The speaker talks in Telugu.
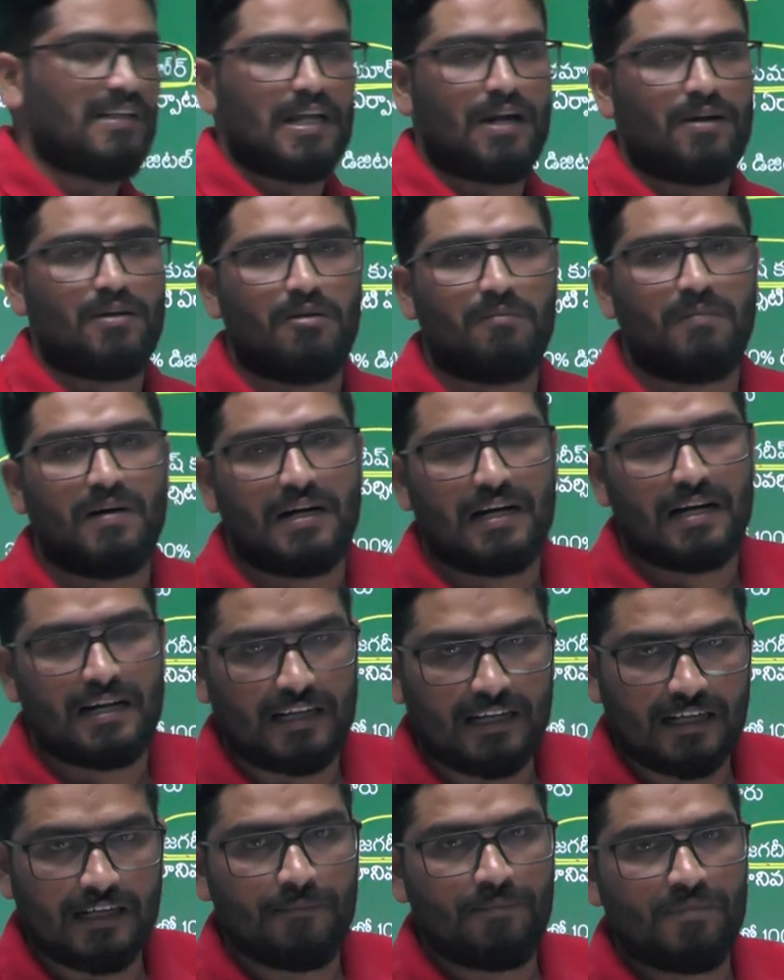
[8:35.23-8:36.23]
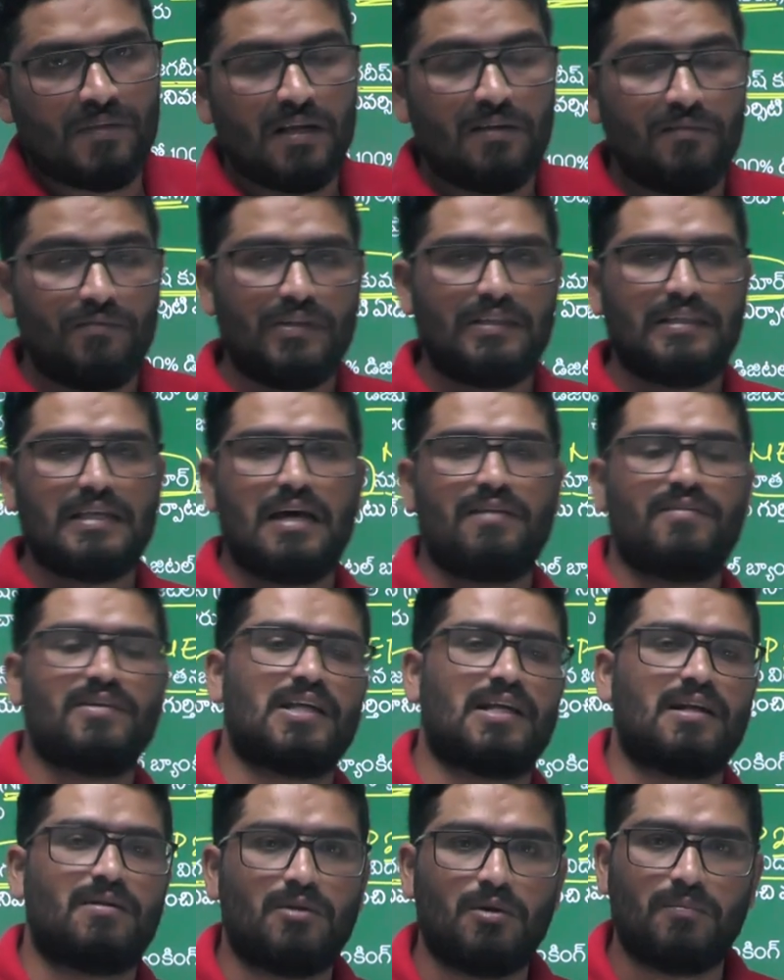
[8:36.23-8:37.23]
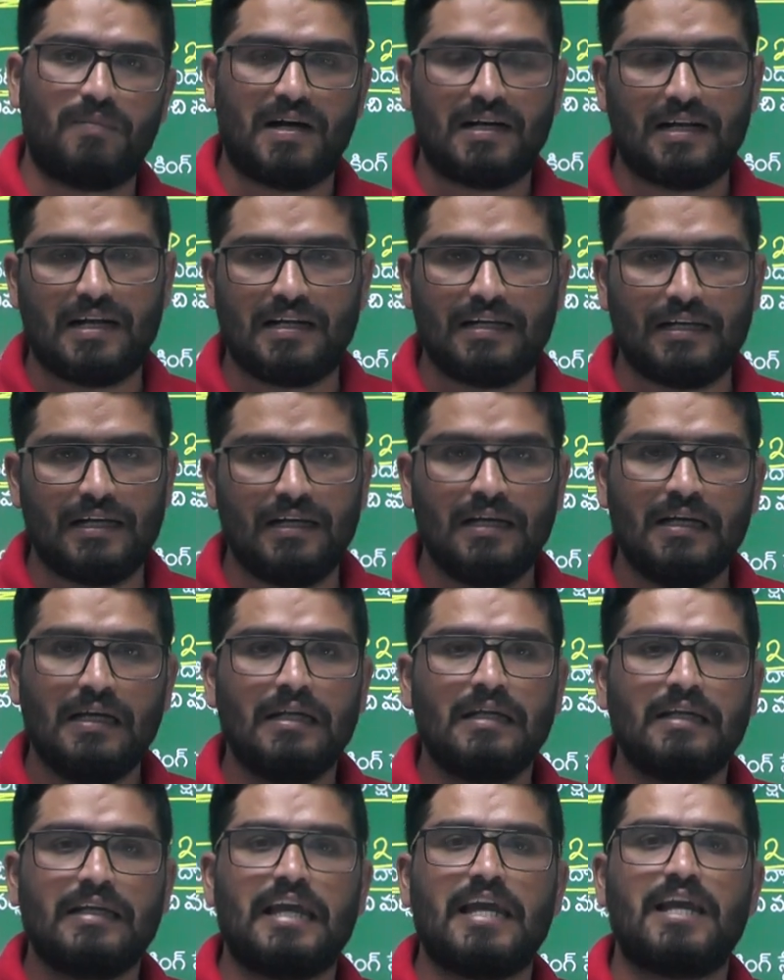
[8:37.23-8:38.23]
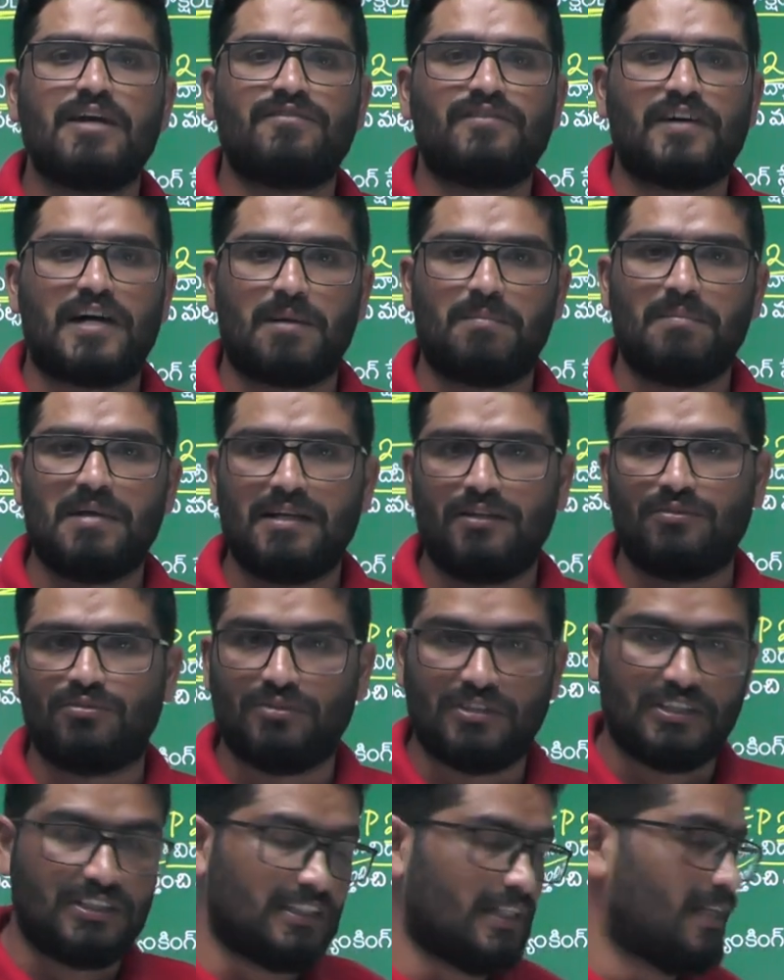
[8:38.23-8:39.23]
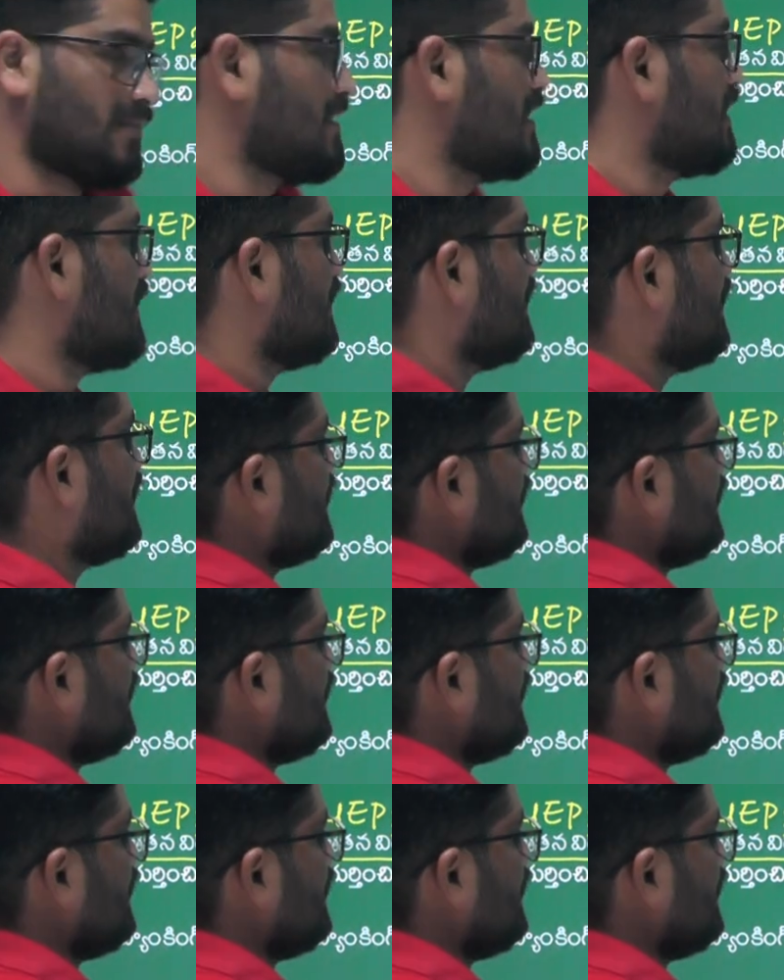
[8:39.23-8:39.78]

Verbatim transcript: విధానంలో భాగంగా విద్యా విధానంలో భాగంగా ఏ ఫార్ములాను సూచించడం జరిగింది